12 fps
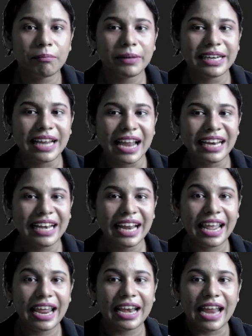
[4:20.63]
বিরিয়ানির
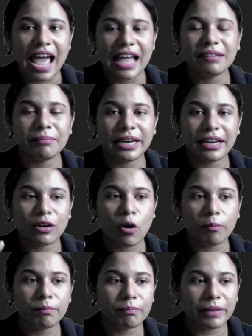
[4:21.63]
এনহ্যান মানে
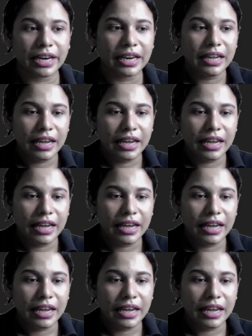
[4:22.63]
কম মানে